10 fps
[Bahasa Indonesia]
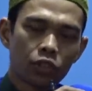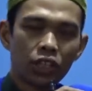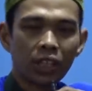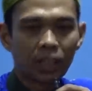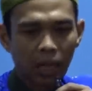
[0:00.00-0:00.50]

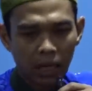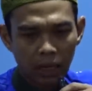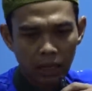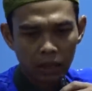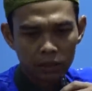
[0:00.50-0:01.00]

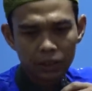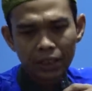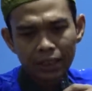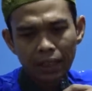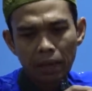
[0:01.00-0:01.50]
Cinta.
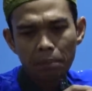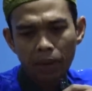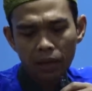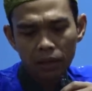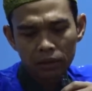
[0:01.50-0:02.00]
Cinta tak nampak.